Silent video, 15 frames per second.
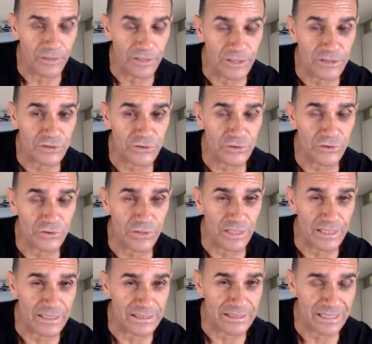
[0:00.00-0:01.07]
eso
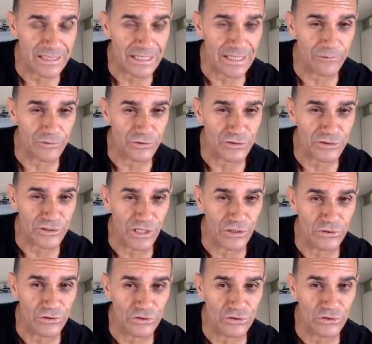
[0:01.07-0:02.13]
eran esclavos,
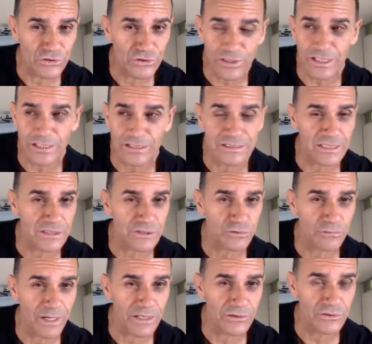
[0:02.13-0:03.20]
ellos no eran seres
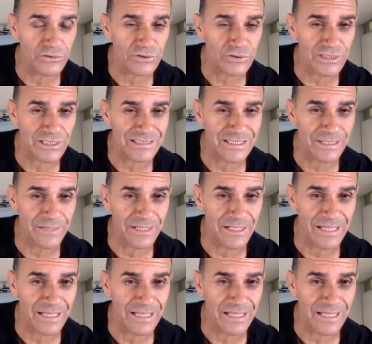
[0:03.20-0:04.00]
humanos y les habían,